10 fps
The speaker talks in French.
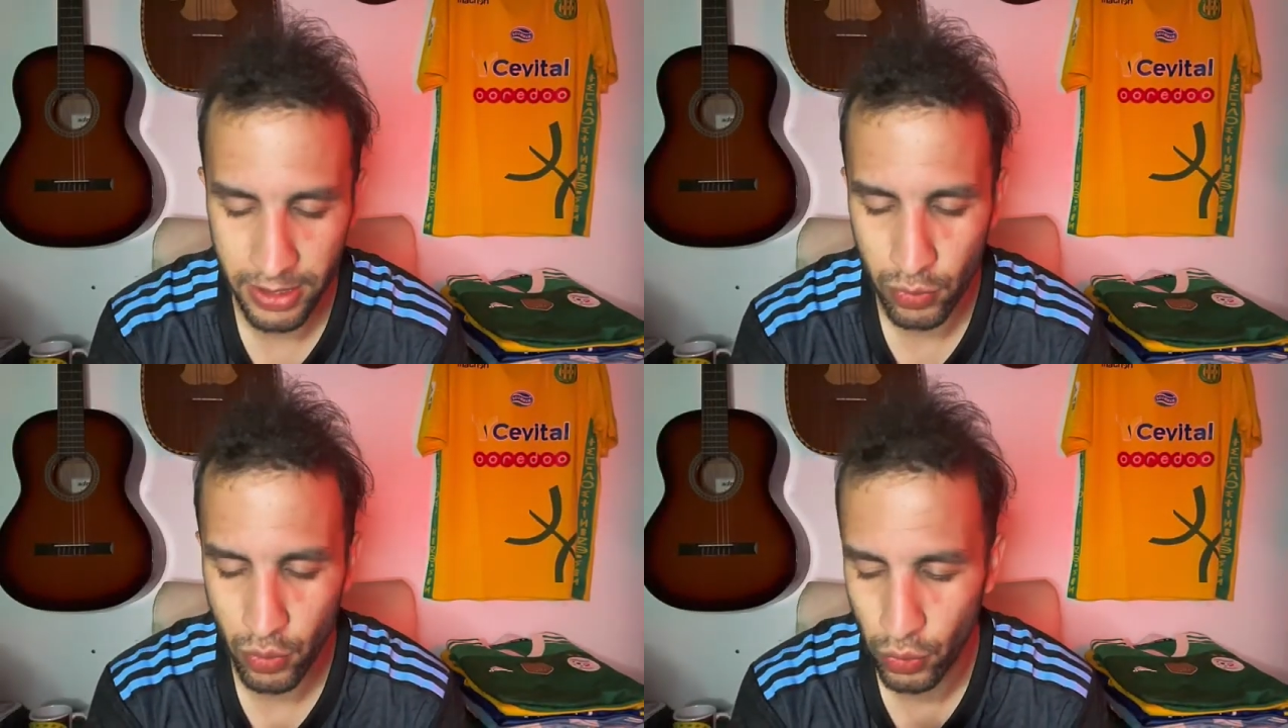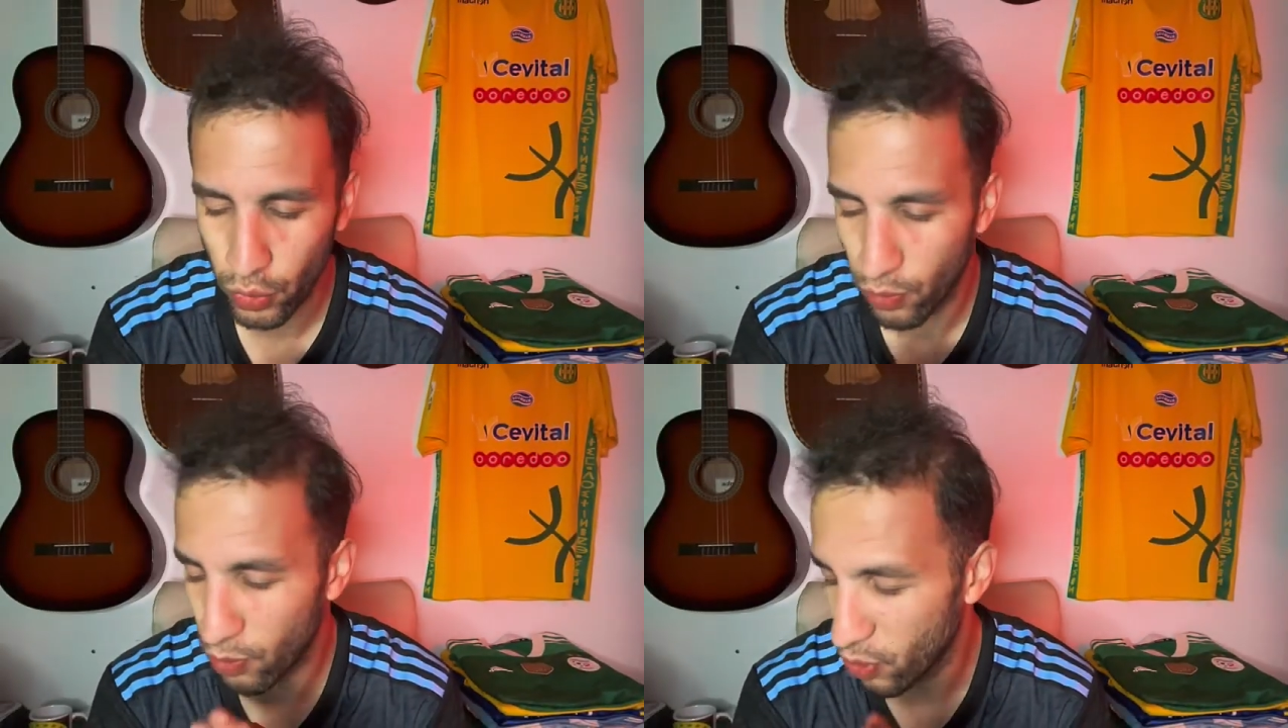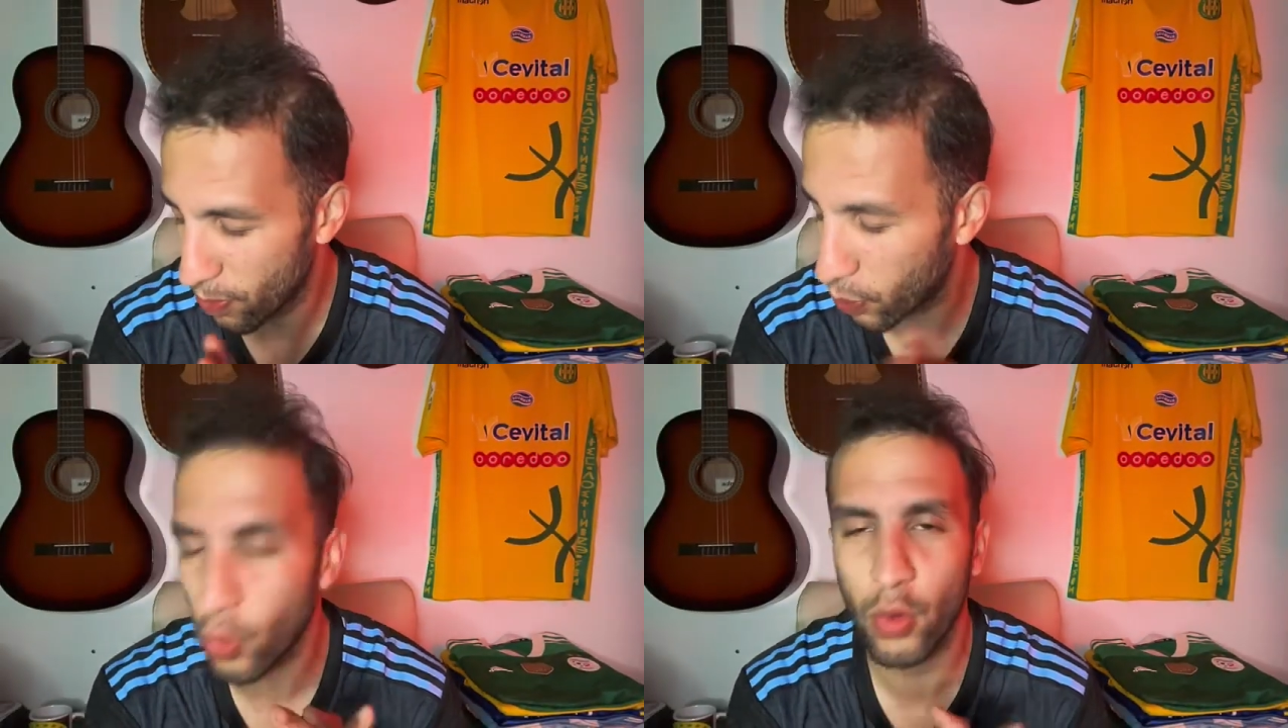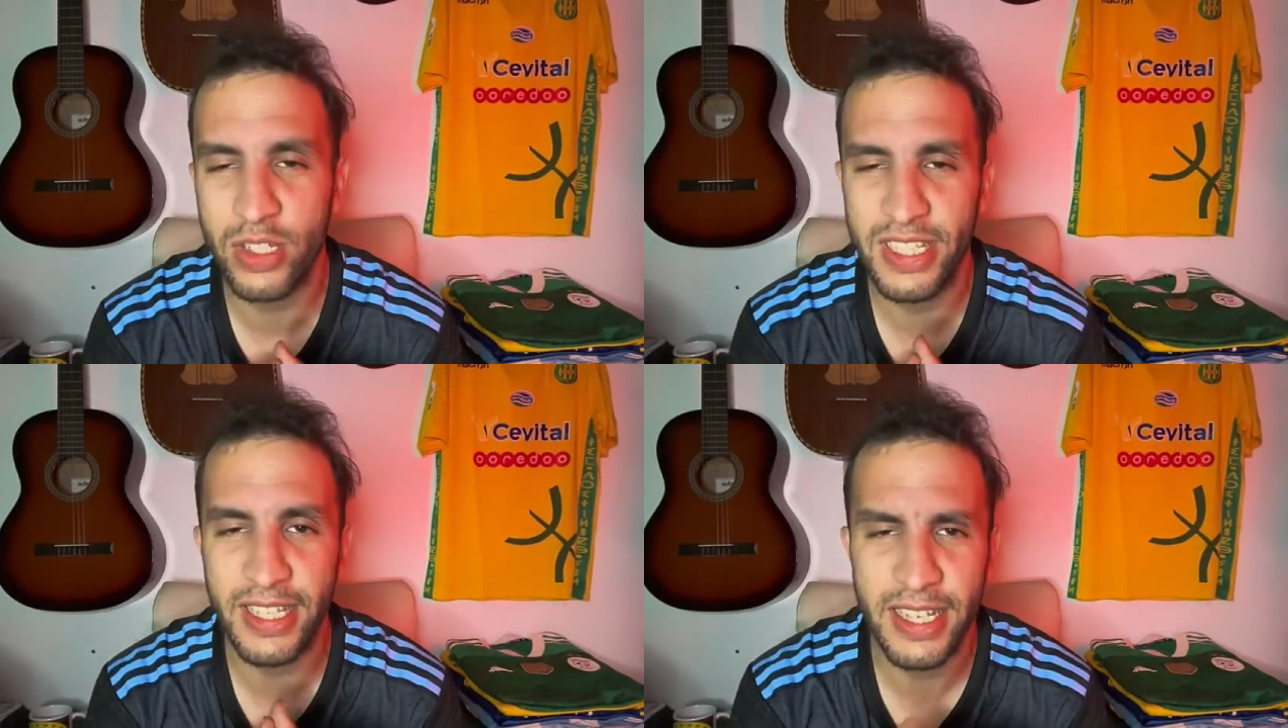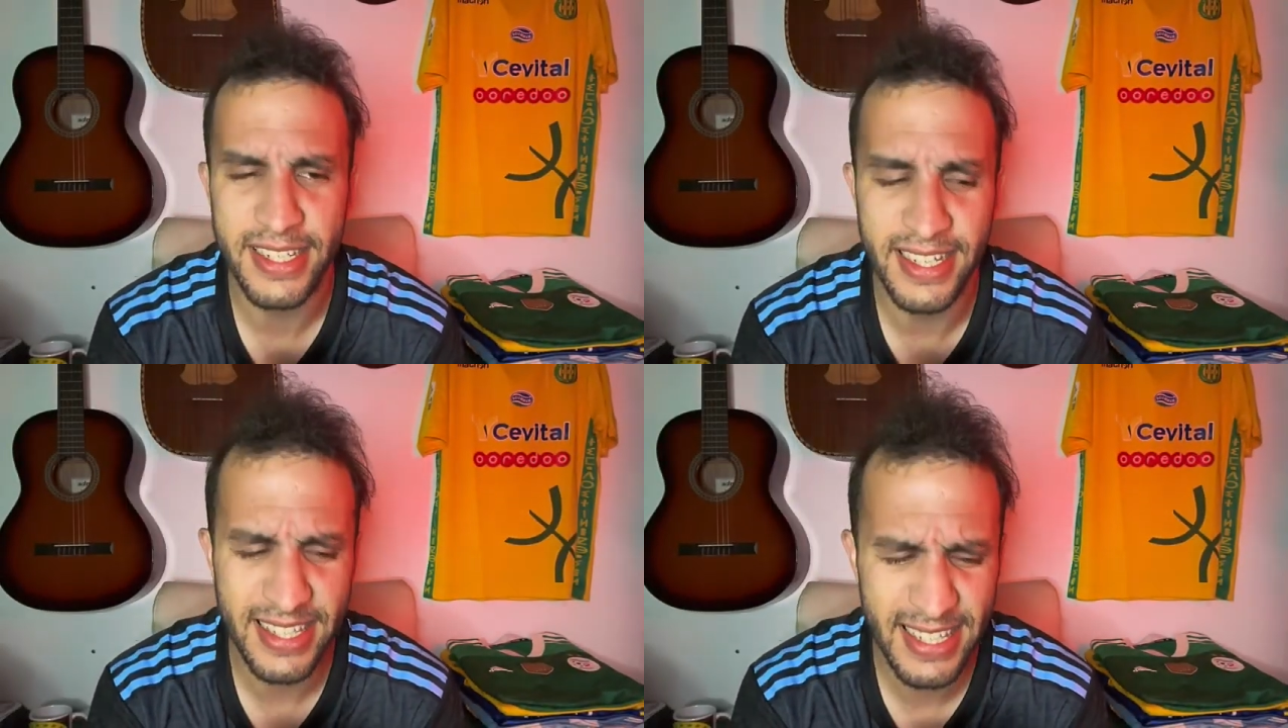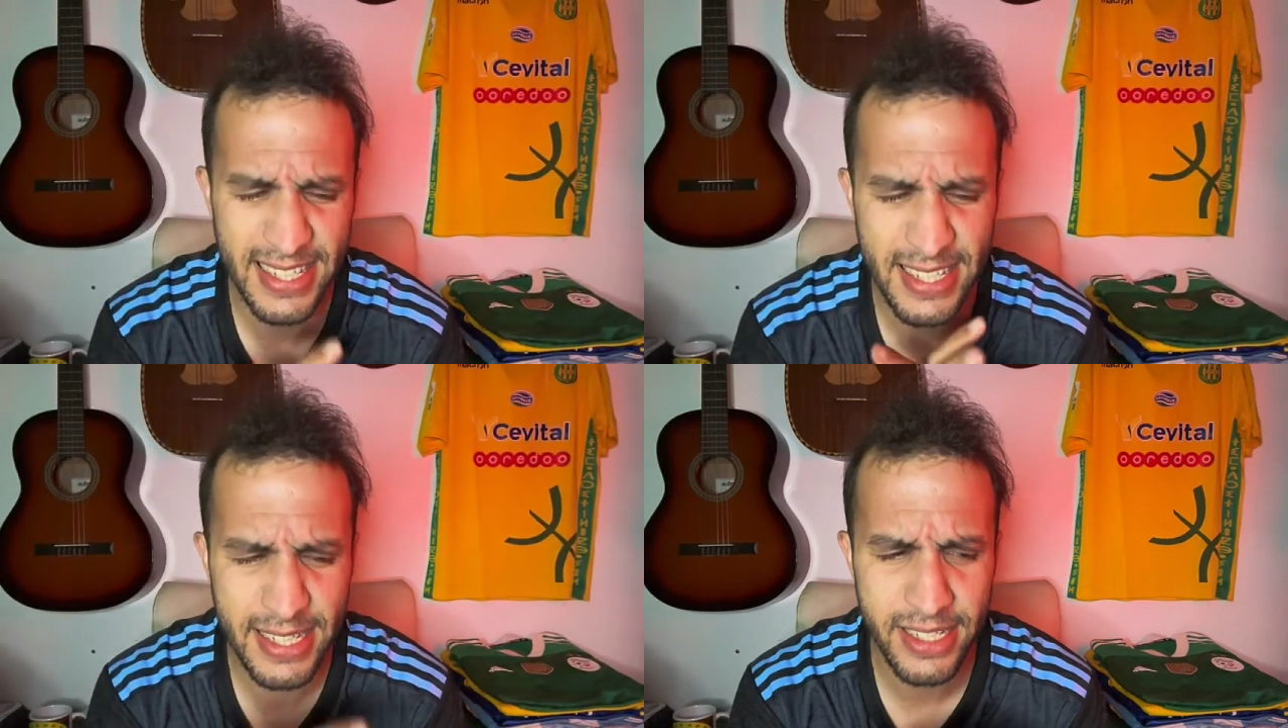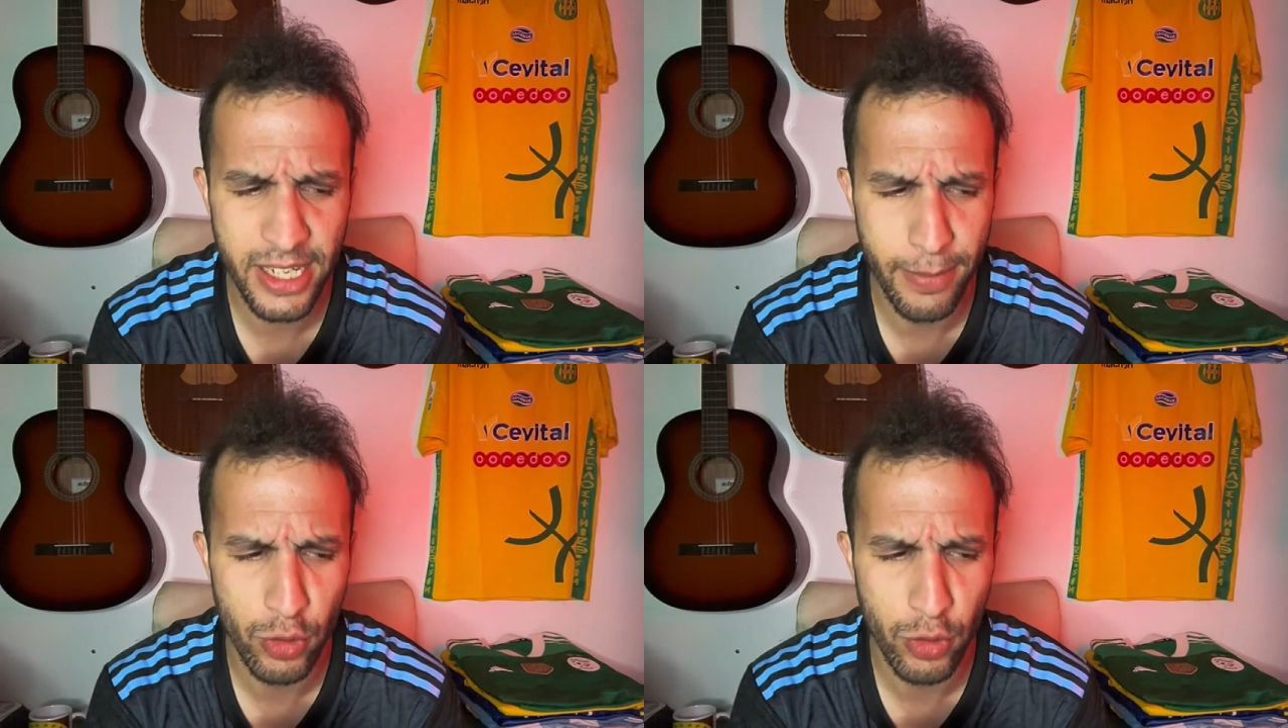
On se retrouve pour pronostiquer cette sixième